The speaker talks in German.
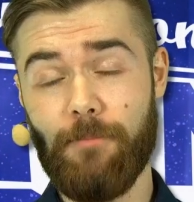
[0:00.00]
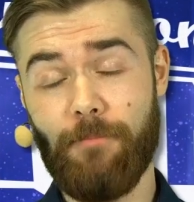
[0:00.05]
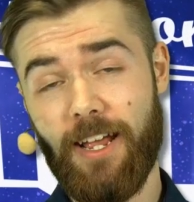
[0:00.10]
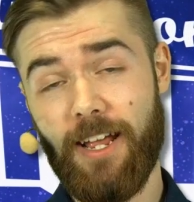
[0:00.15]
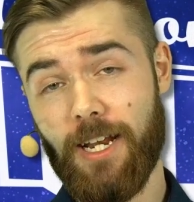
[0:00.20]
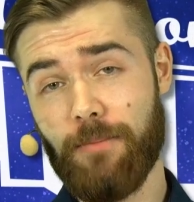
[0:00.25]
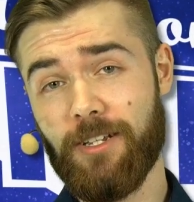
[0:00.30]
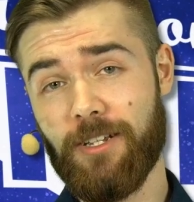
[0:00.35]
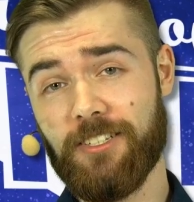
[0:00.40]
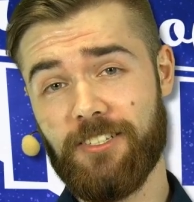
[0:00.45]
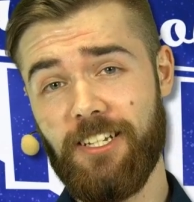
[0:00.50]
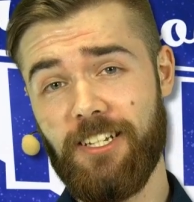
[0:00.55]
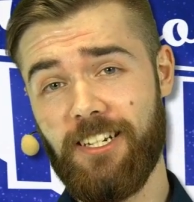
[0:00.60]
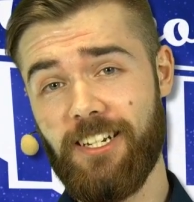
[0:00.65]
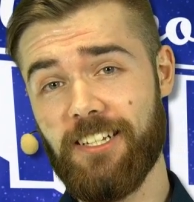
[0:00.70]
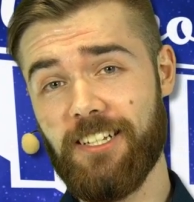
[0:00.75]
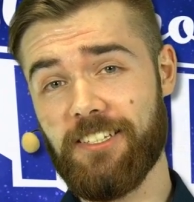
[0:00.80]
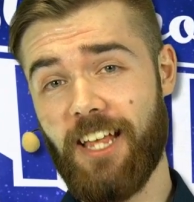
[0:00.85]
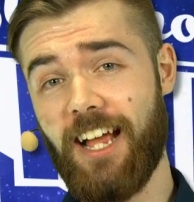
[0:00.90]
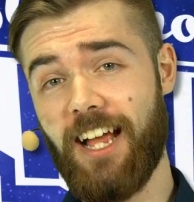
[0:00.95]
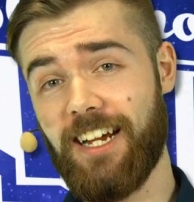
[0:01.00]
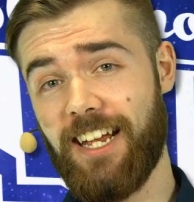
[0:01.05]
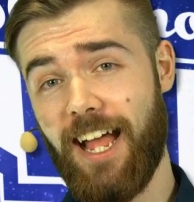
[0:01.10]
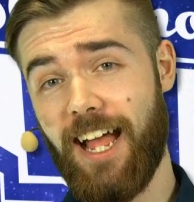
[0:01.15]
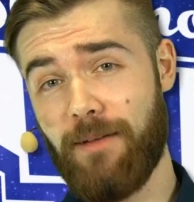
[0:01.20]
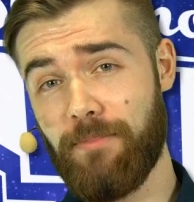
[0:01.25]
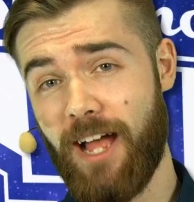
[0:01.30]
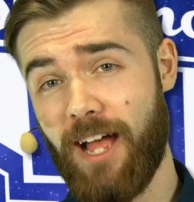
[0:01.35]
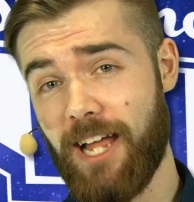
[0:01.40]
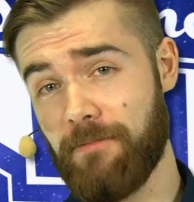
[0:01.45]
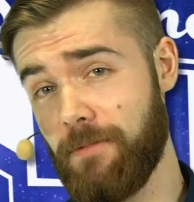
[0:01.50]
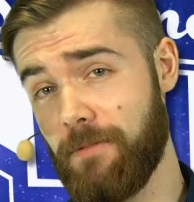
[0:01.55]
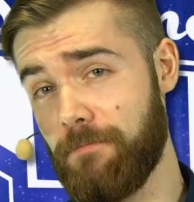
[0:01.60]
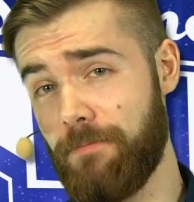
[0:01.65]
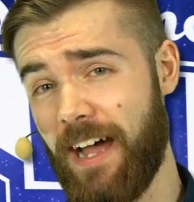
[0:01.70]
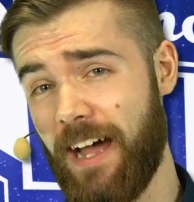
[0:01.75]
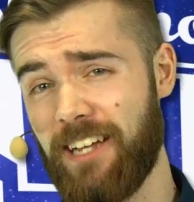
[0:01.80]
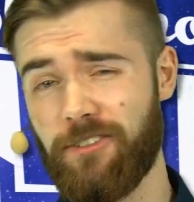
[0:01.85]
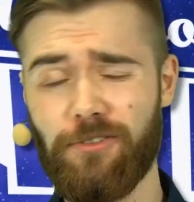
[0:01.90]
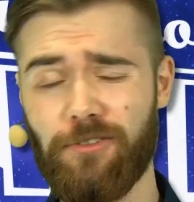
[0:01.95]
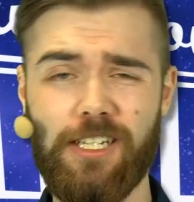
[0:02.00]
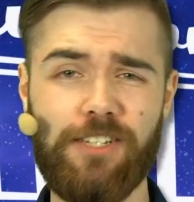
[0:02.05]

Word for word: Mein Name ist Niklas, aka Behaart mit Bart und